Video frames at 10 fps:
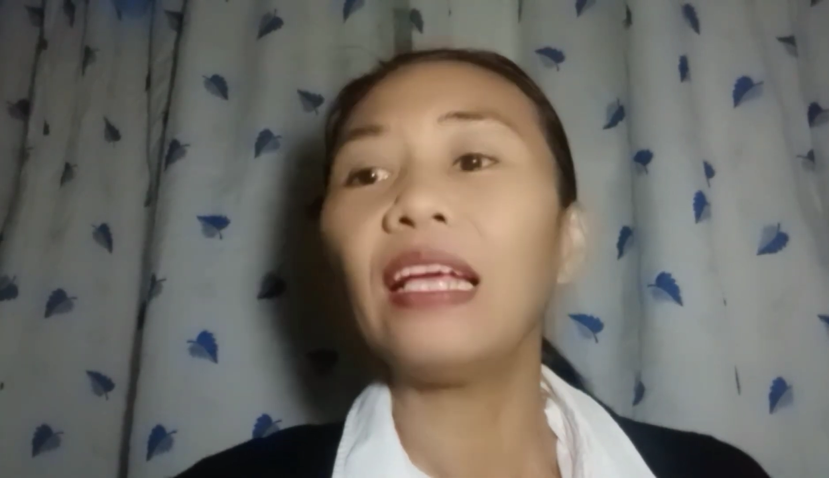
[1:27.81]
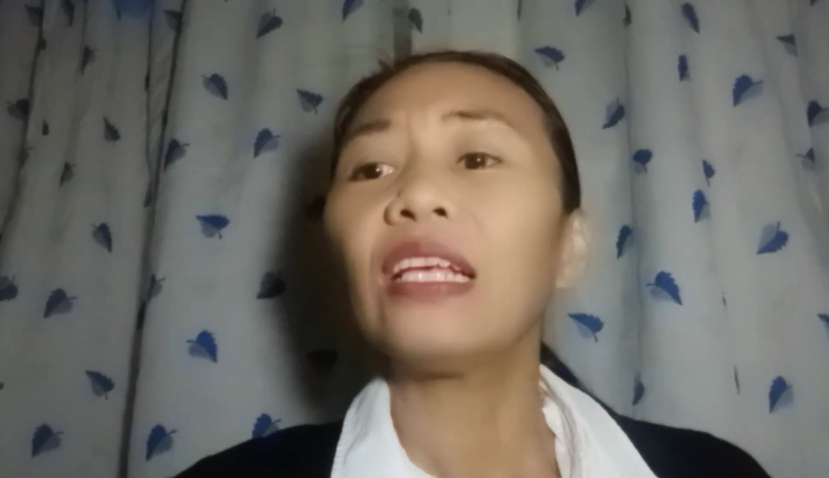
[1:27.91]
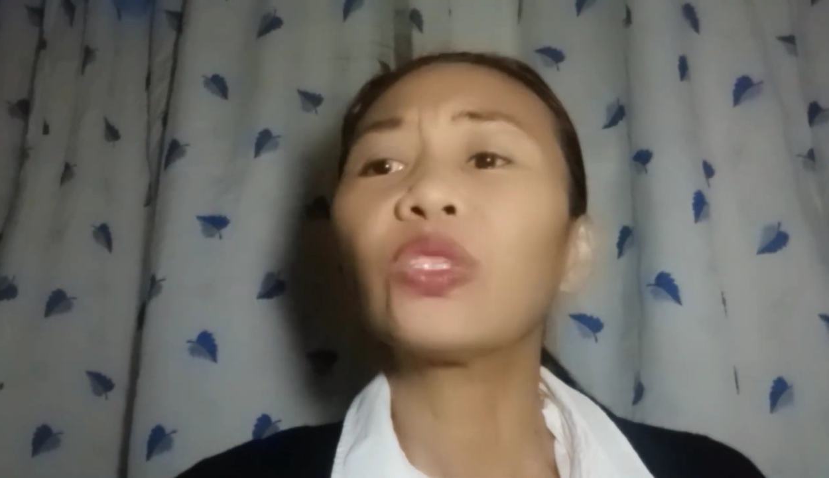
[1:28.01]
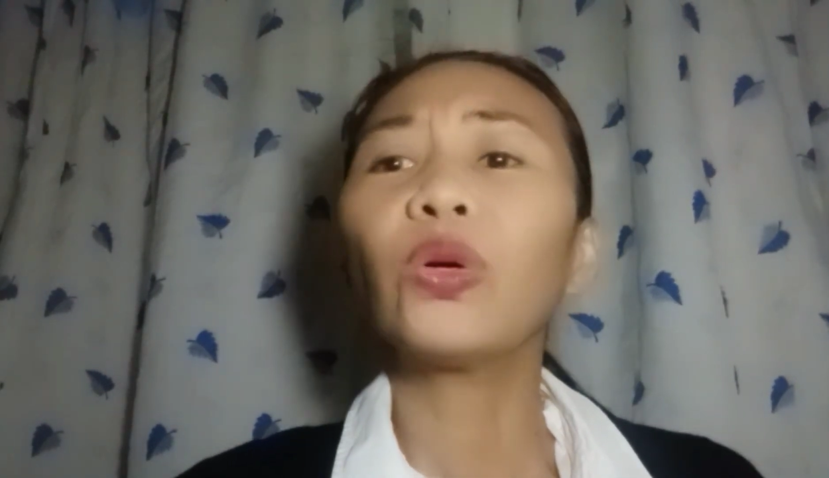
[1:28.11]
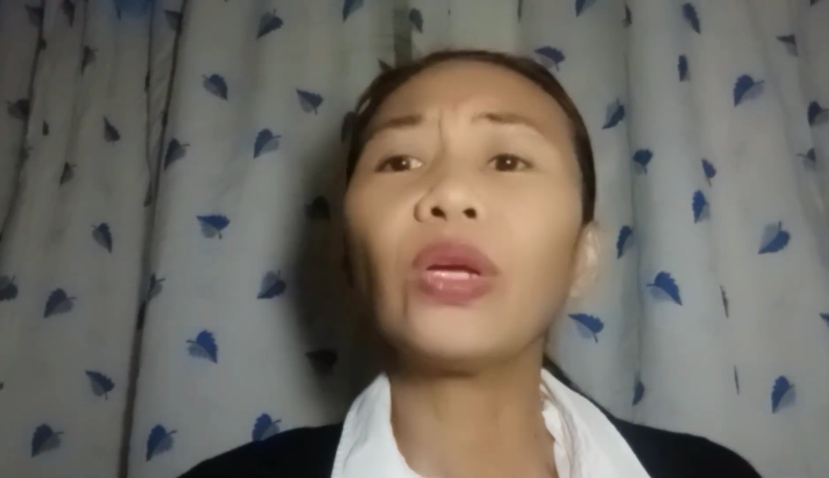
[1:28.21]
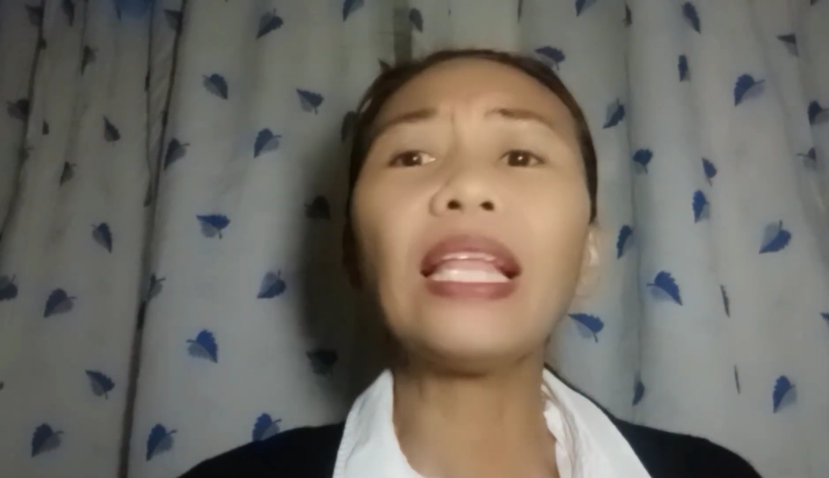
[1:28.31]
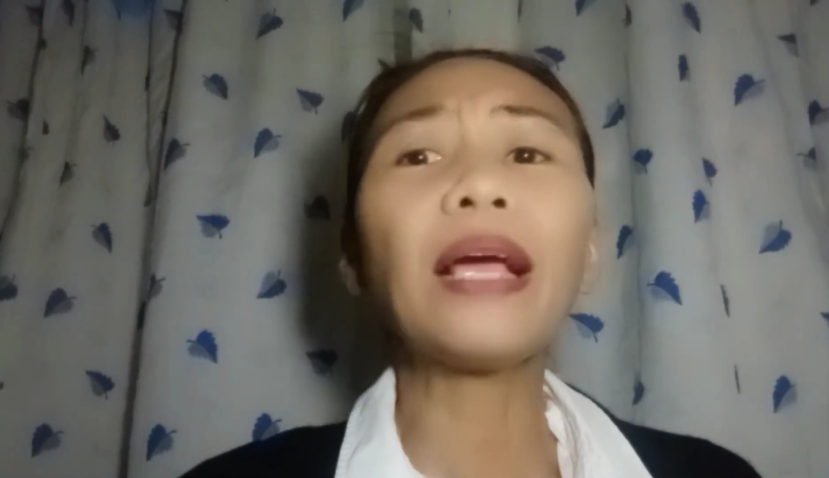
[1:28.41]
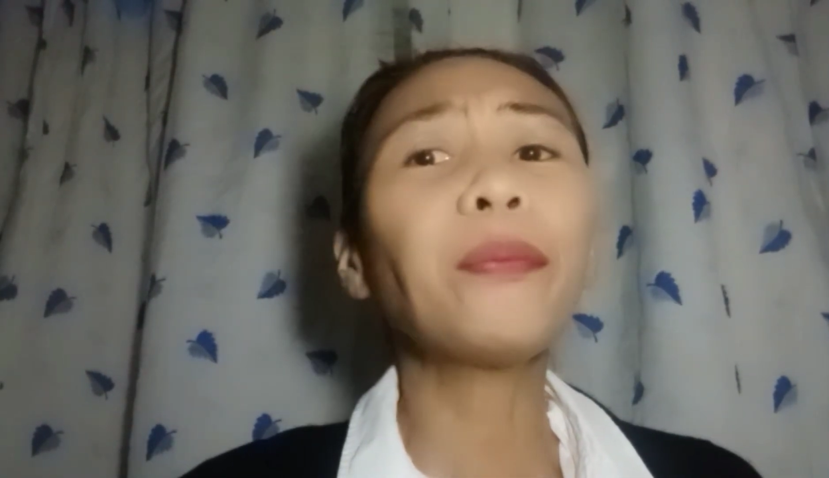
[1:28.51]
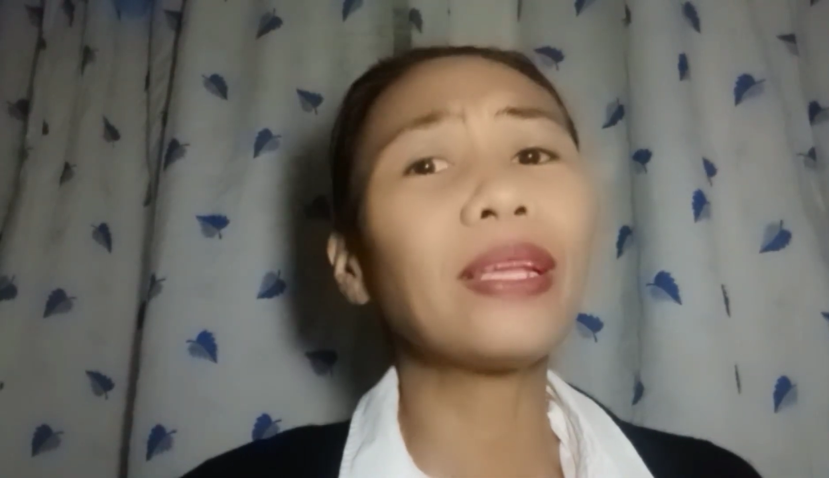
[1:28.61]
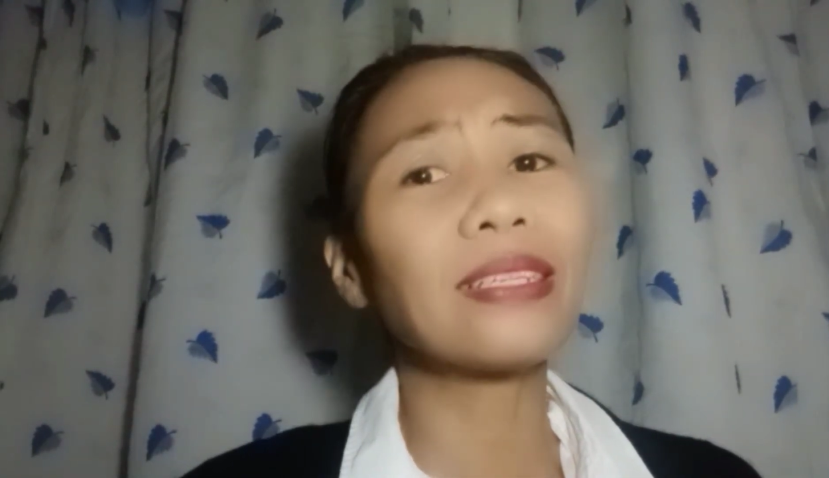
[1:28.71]
So,
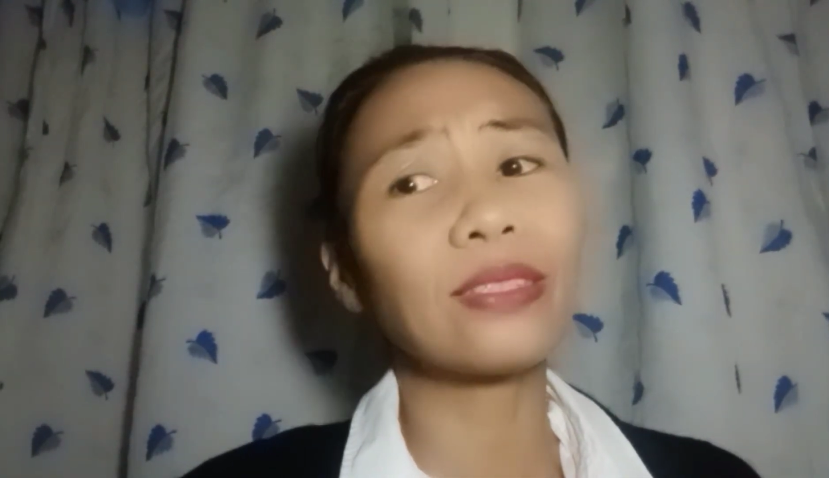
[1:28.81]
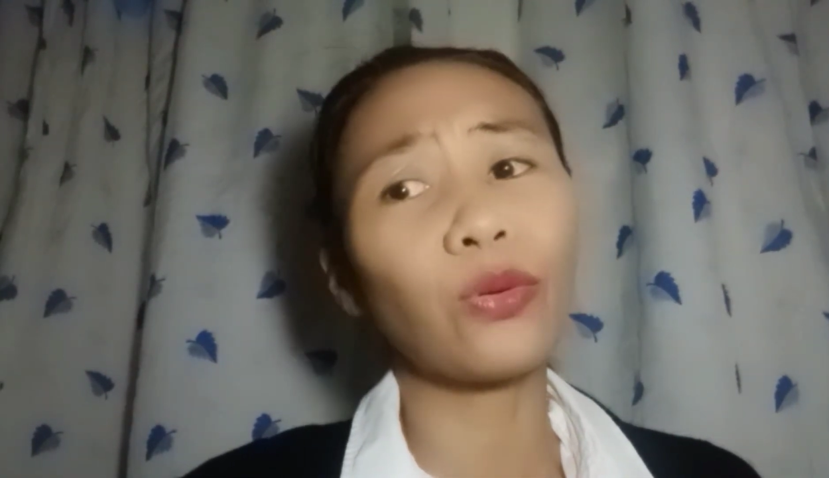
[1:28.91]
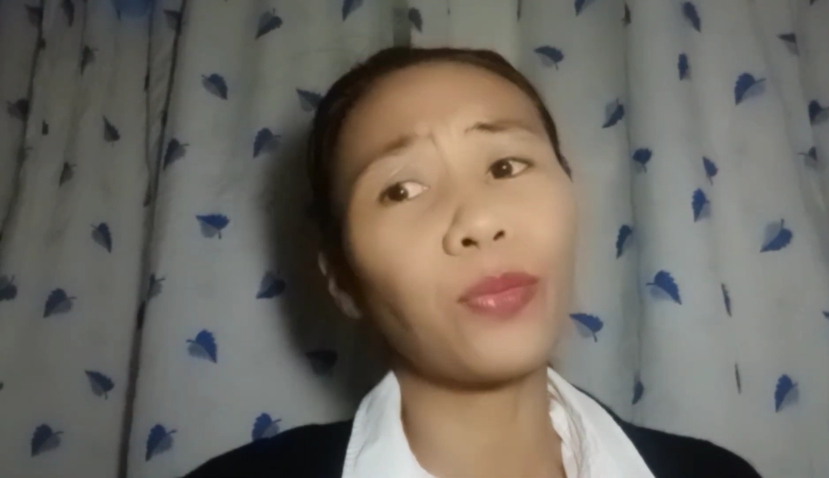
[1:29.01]
ilang beses